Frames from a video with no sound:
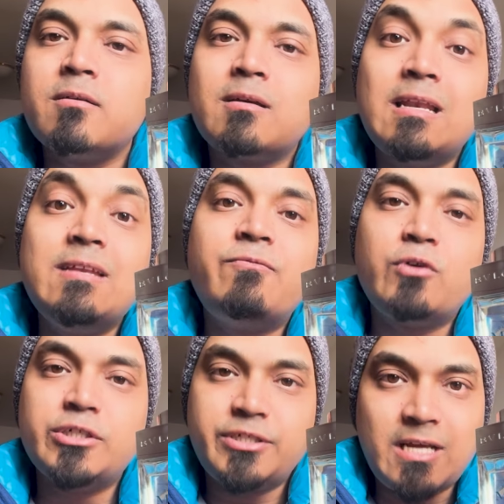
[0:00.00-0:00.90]
ক্লিন
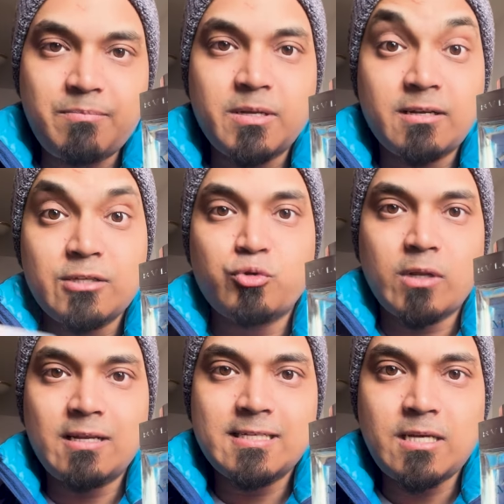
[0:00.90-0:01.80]
ফ্রেশ টাইপের
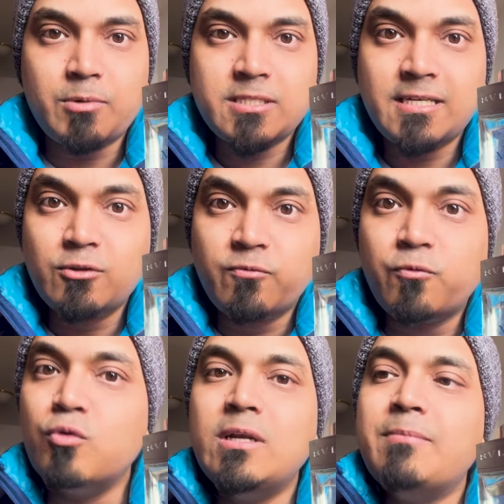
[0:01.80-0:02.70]
কিছুটা লেগেছে আমার কাছে কিন্তু
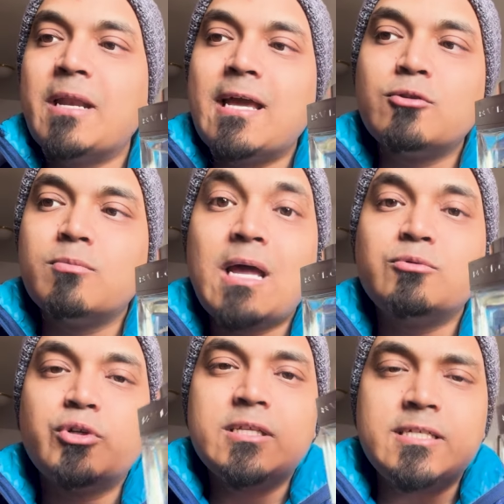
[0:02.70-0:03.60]
ফুললি মানে একদম নাম
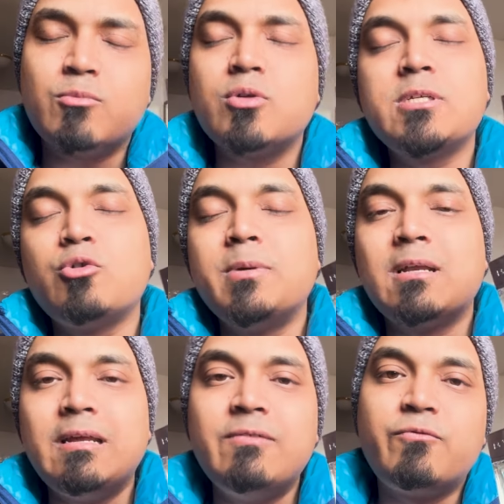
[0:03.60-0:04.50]
শুনে যেটা মনে হচ্ছে খুবই
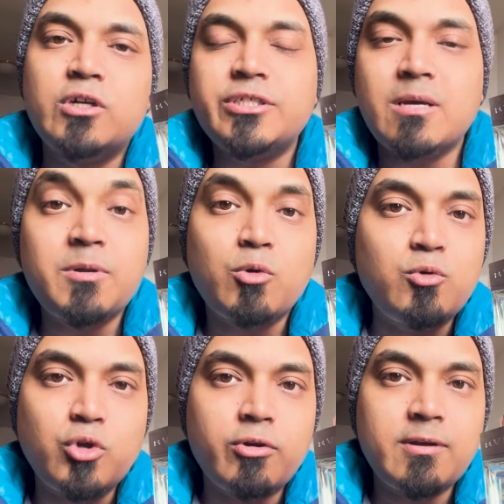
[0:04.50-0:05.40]
ক্লিন ফ্রেশ টাইপের
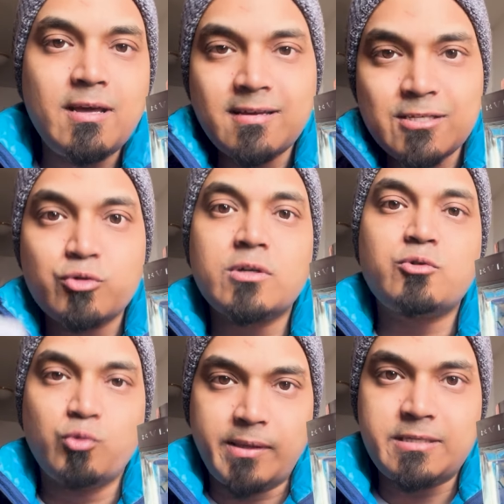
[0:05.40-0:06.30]
ওই ধরনের না কিছুটা
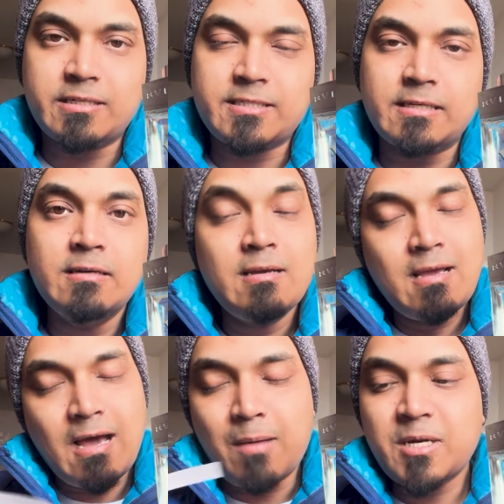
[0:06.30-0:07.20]
টুইস্ট আছে
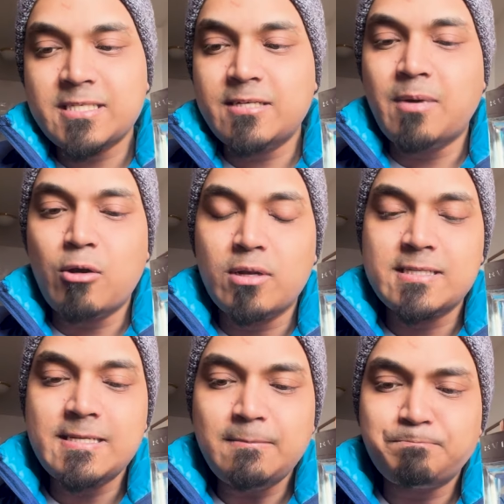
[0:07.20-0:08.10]
আমার কাছে এটা ভালো
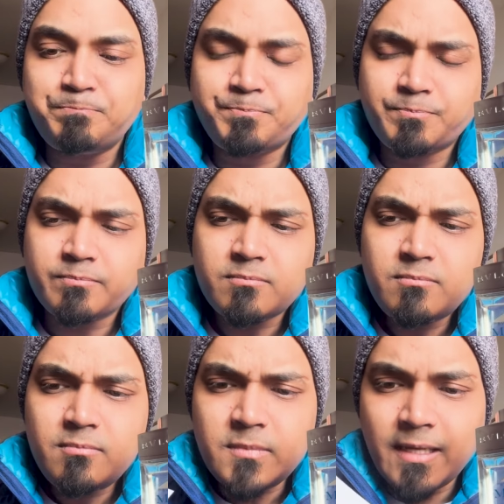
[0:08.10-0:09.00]
লেগেছে
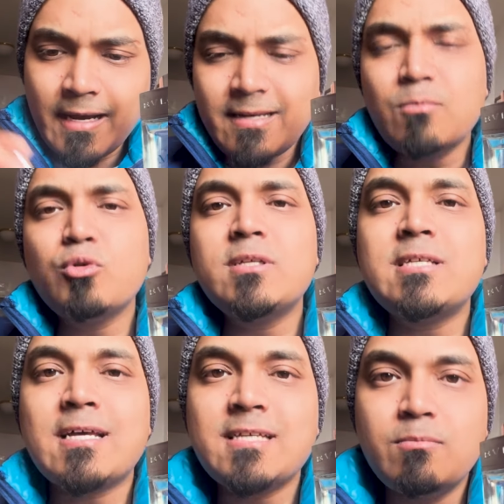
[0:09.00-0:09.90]
এটার মধ্যে
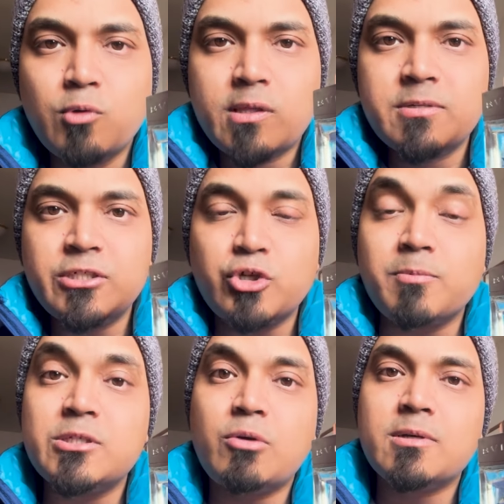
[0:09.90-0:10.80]
যা যা আমি বুঝতে পেরেছি
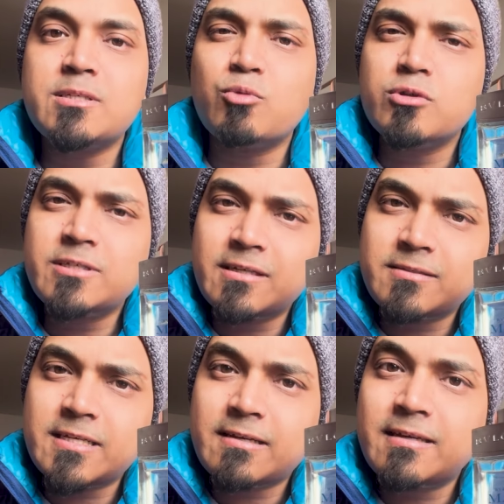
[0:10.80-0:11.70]
সবকিছু আমার কাছে মনে হচ্ছে
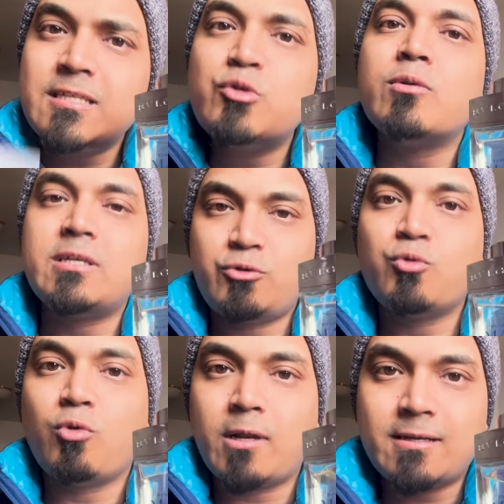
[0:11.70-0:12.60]
যে কিছু কিছু
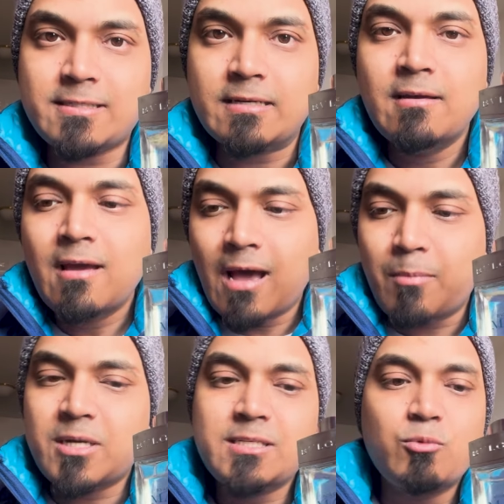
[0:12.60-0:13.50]
করে আছে
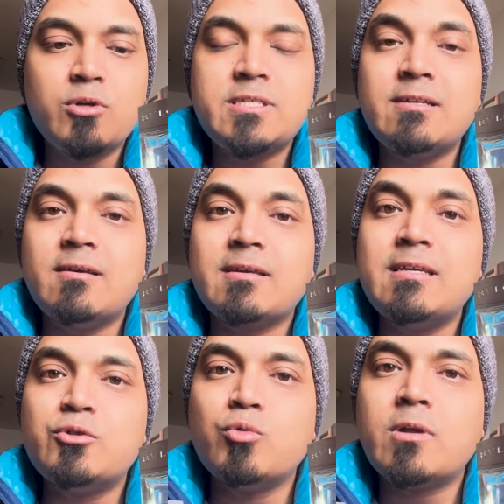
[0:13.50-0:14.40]
আমার কাছে মনে হচ্ছে এটা
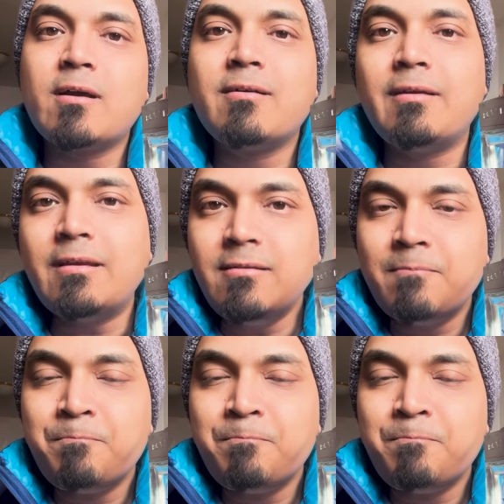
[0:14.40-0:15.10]
কিছুটা গ্রিন